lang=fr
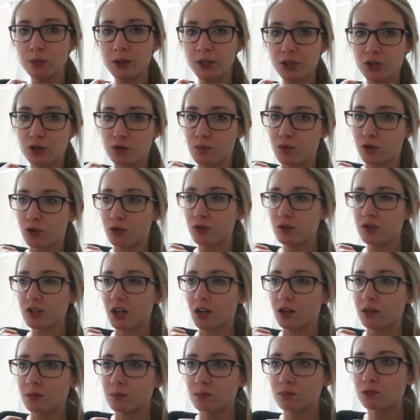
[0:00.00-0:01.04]
nuit que je me couche
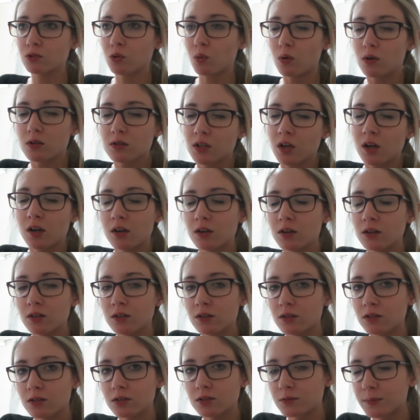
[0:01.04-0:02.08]
à comme
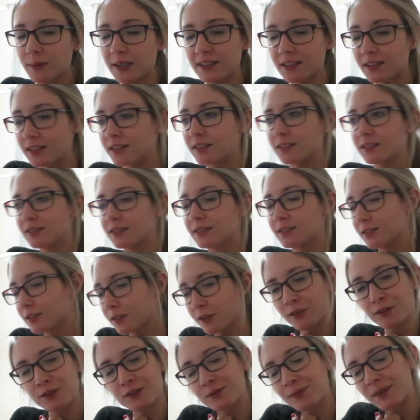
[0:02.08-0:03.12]
3h du matin,
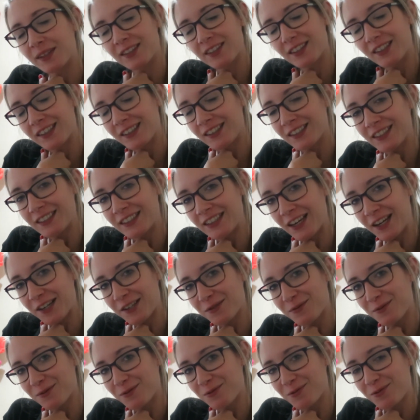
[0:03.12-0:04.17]
6h du matin.
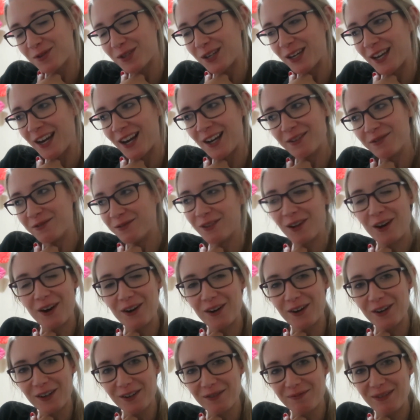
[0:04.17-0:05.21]
Hier, je me suis couchée à
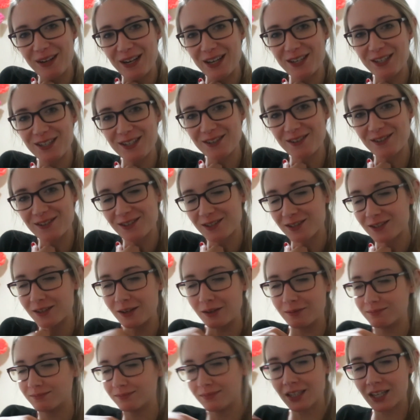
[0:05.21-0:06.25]
1h puis là je suis juste
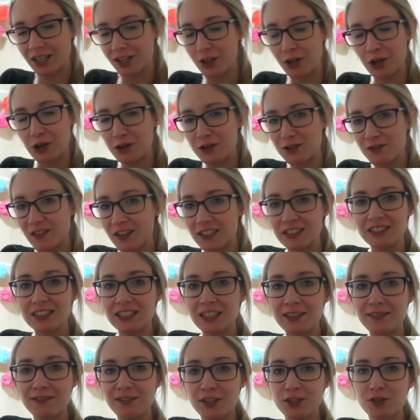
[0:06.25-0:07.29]
comme je suis
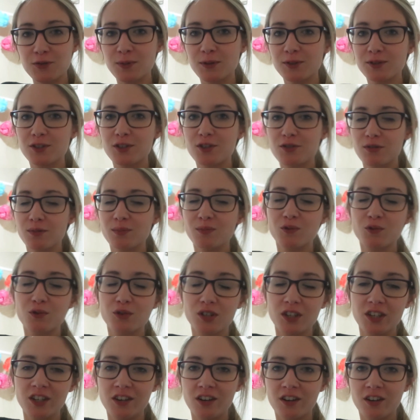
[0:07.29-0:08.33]
fatiguée, fait que je pense que je vais me
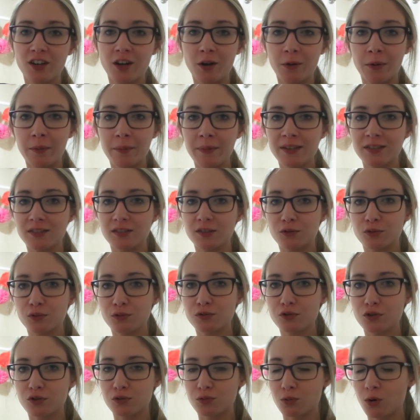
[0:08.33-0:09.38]
coucher euh, quand même assez
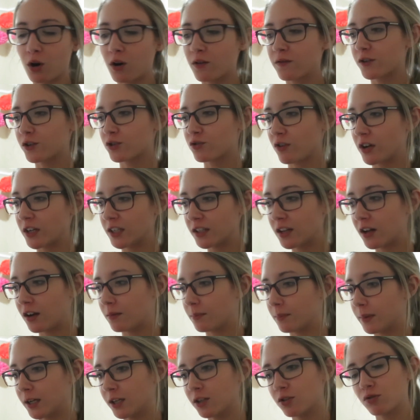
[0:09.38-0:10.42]
tôt ce soir. Fait que je vais aller
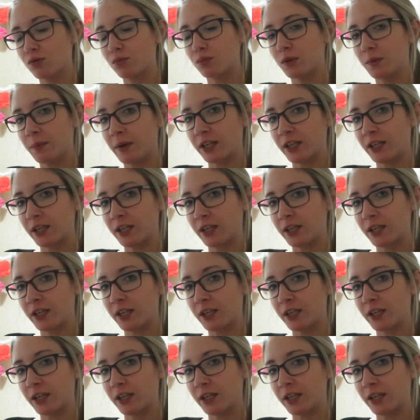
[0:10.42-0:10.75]
dans le bain, je vais me